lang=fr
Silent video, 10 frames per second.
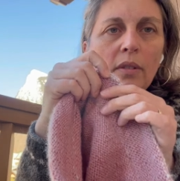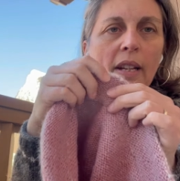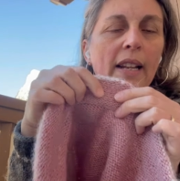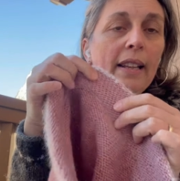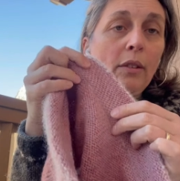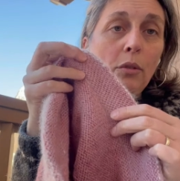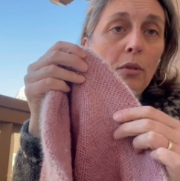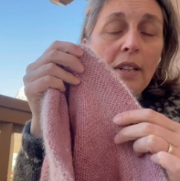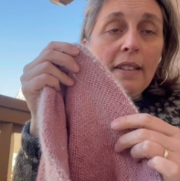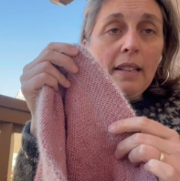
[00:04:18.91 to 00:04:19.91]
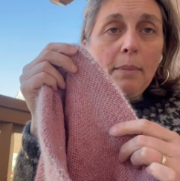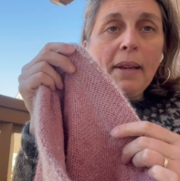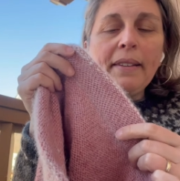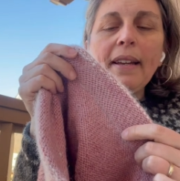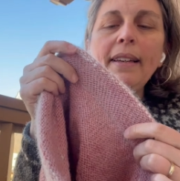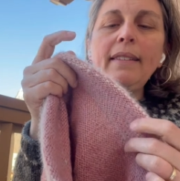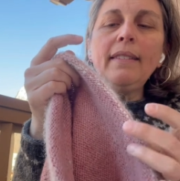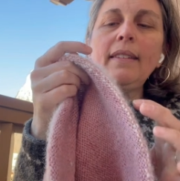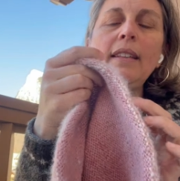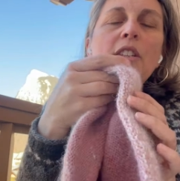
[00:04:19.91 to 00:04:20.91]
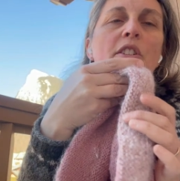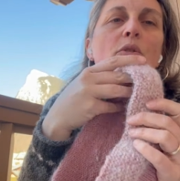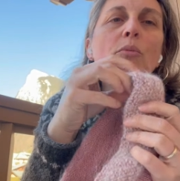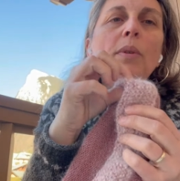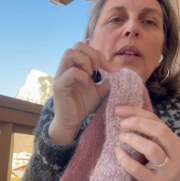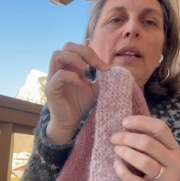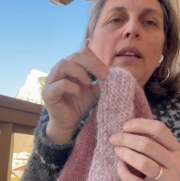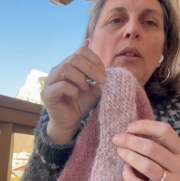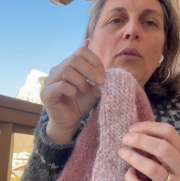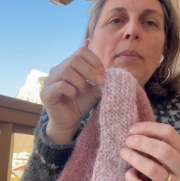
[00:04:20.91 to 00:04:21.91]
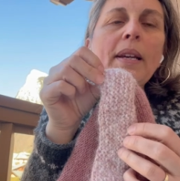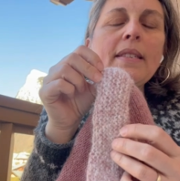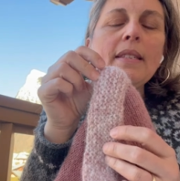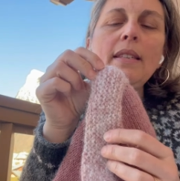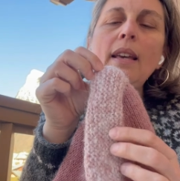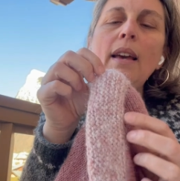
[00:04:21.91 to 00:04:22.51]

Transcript: la laine de Nathalie by Night et j'ai doublé une partie